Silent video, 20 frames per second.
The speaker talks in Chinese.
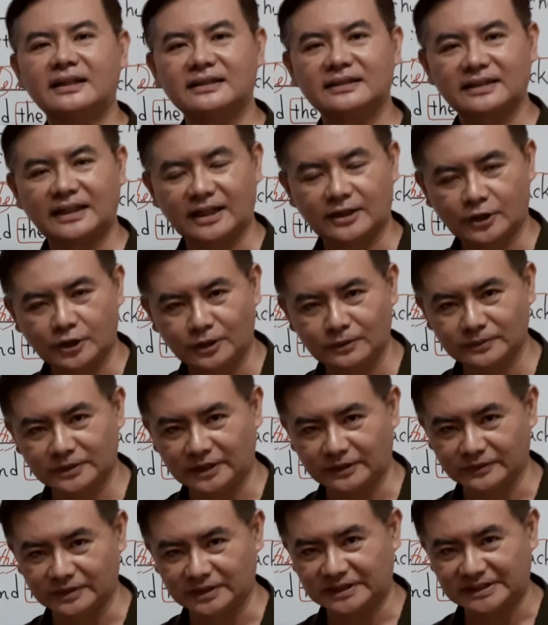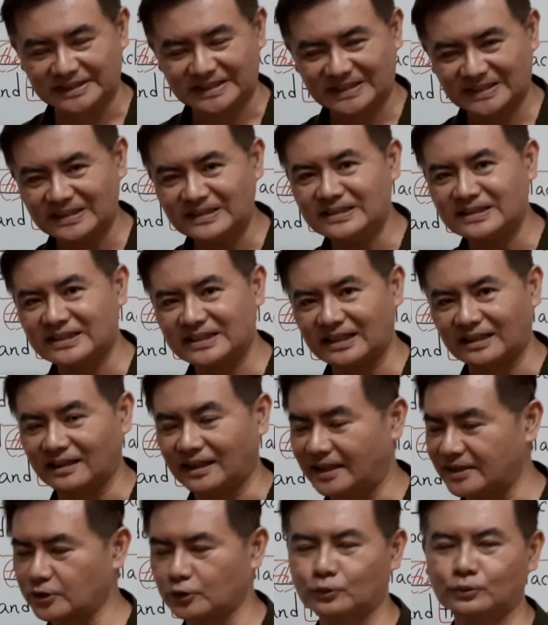它扣掉一个，剩下的
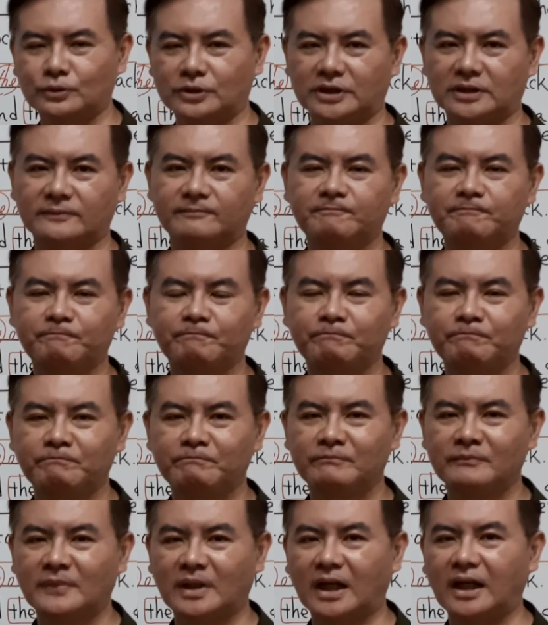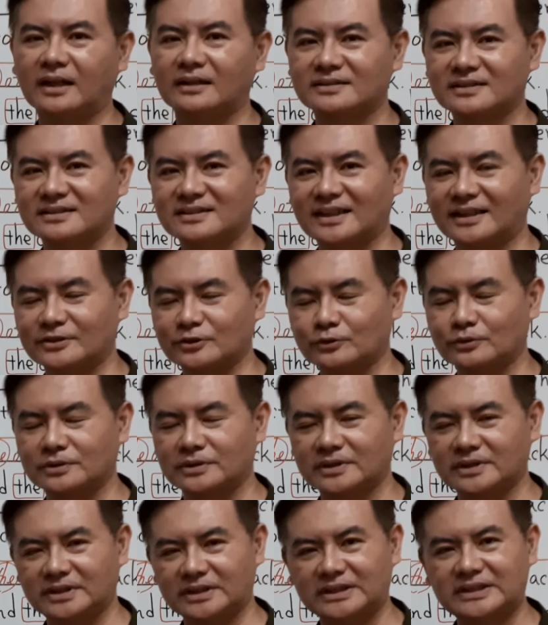还是固定。啊，剩下来一部分，
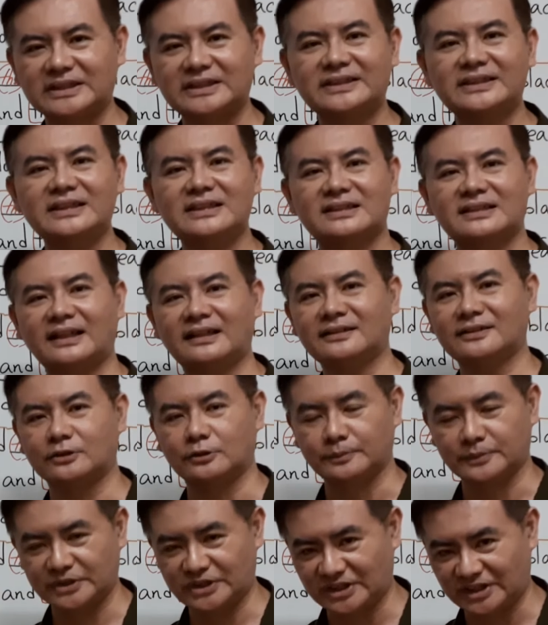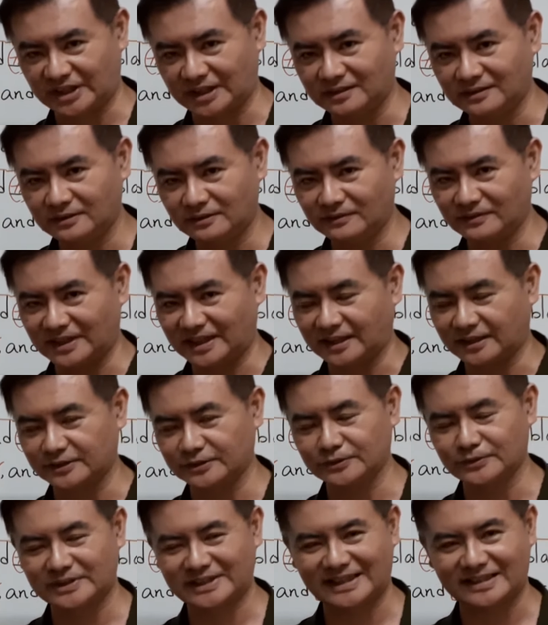以及第三个，我们前后两个
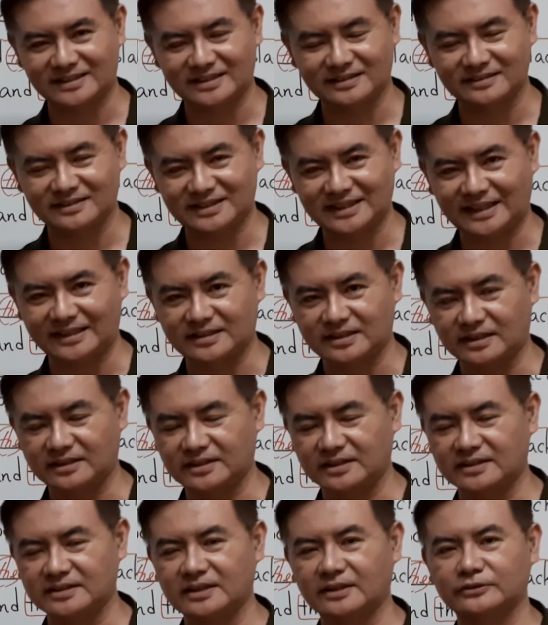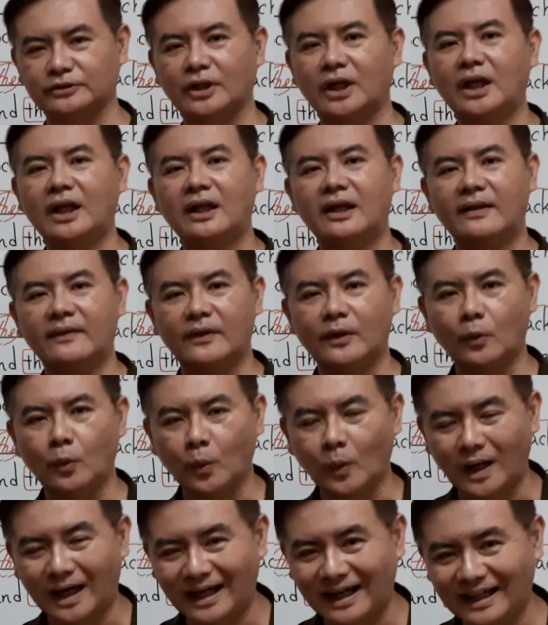都加限加以限定，叫做 the
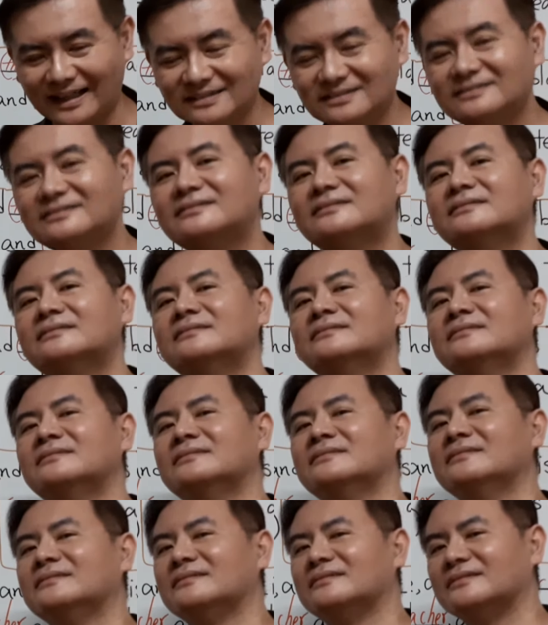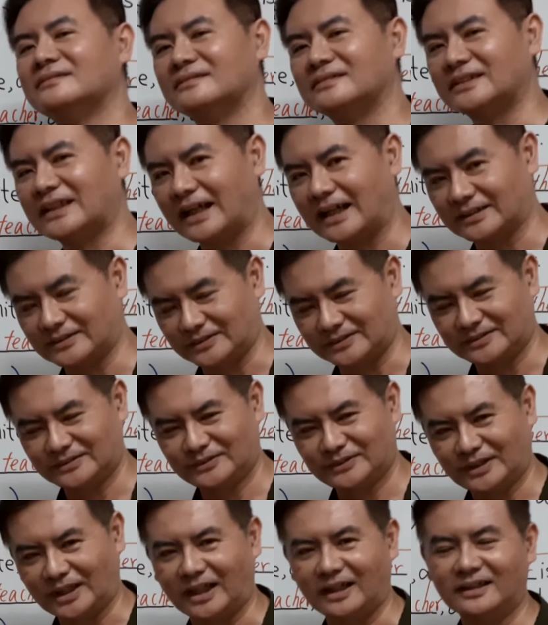one，the other
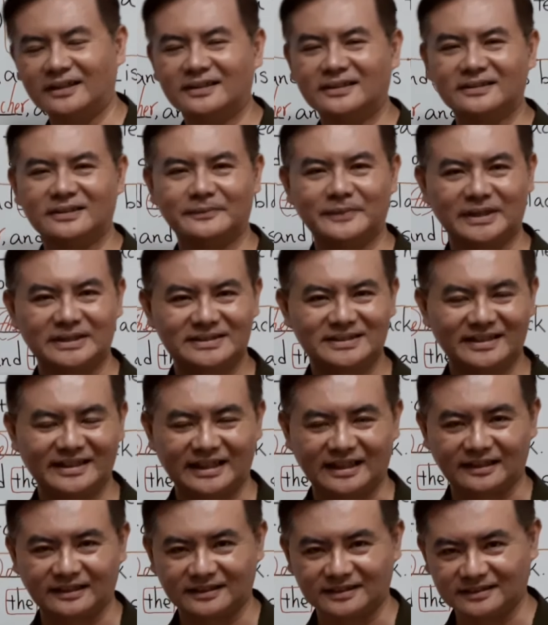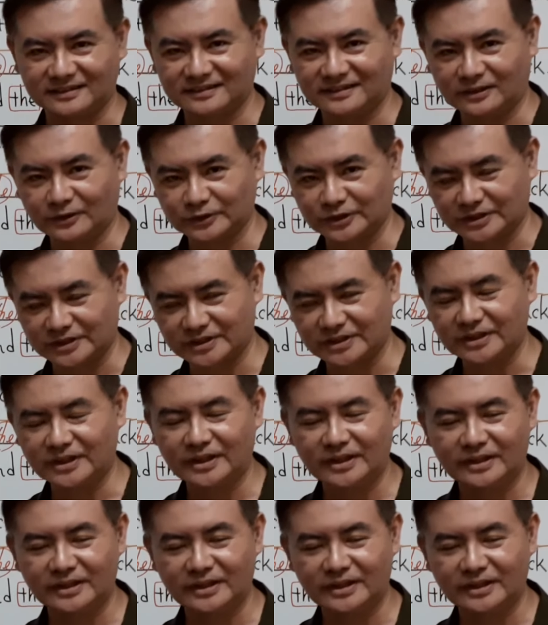啊，那么这两个或者是